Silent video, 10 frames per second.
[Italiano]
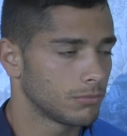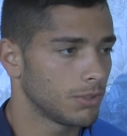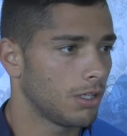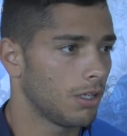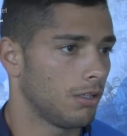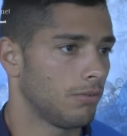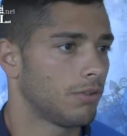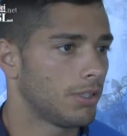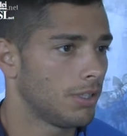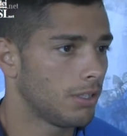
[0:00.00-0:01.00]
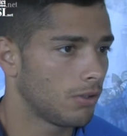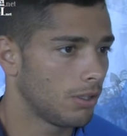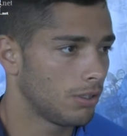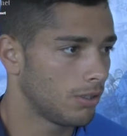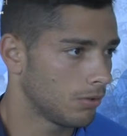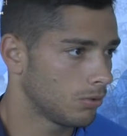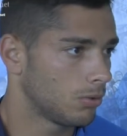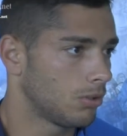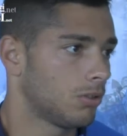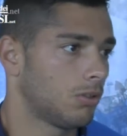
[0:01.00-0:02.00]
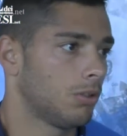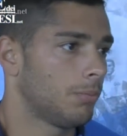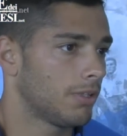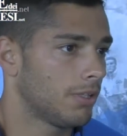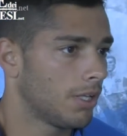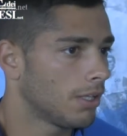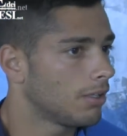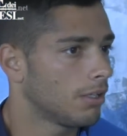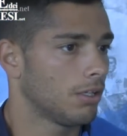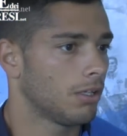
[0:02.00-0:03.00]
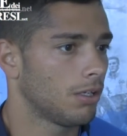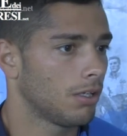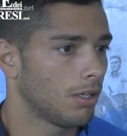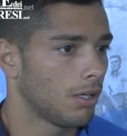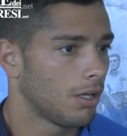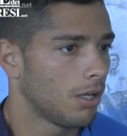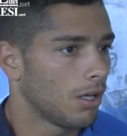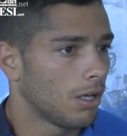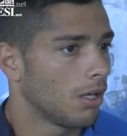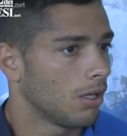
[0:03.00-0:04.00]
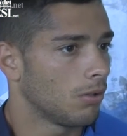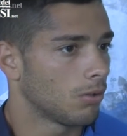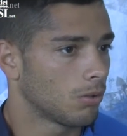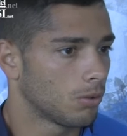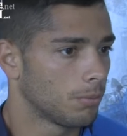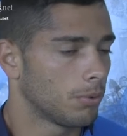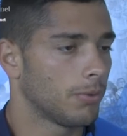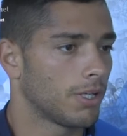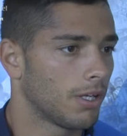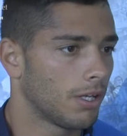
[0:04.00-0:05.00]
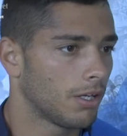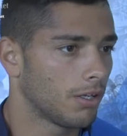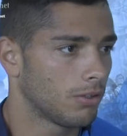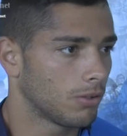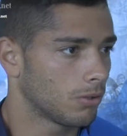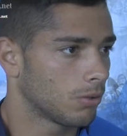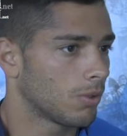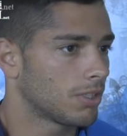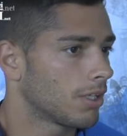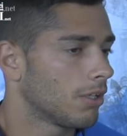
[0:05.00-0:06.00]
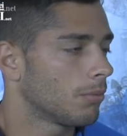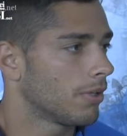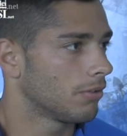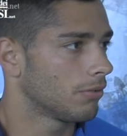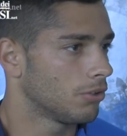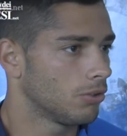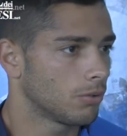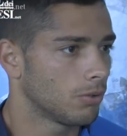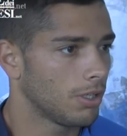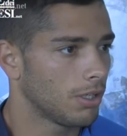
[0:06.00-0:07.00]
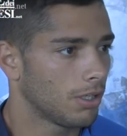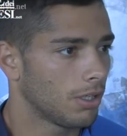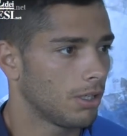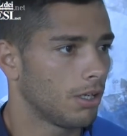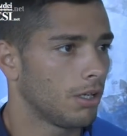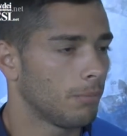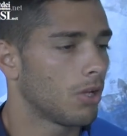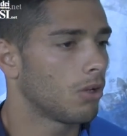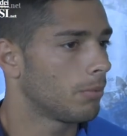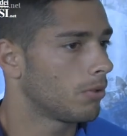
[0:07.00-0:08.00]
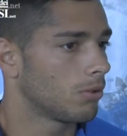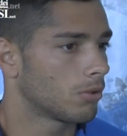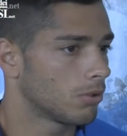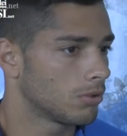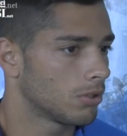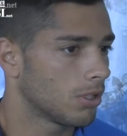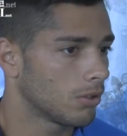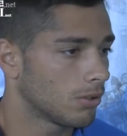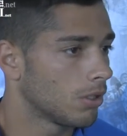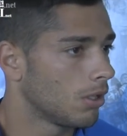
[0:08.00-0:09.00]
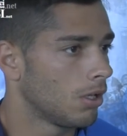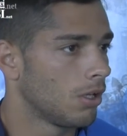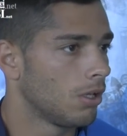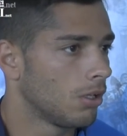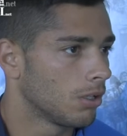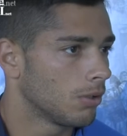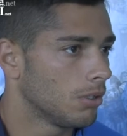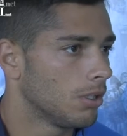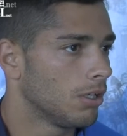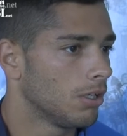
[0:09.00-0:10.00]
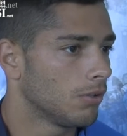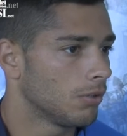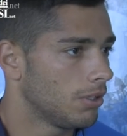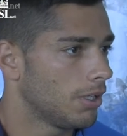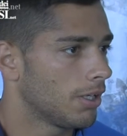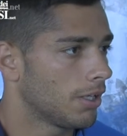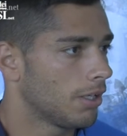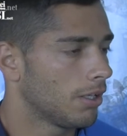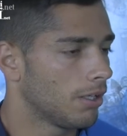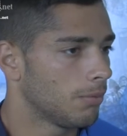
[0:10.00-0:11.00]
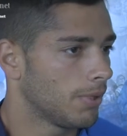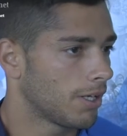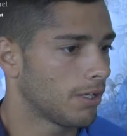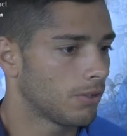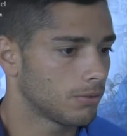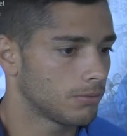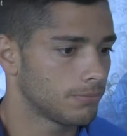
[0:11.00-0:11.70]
Sì, infatti devo tutto al presidente e al loro gruppo perché sono quattro anni ormai che faccio qui e mi hanno ripreso lo scorso anno, quindi vuol dire che in me credono.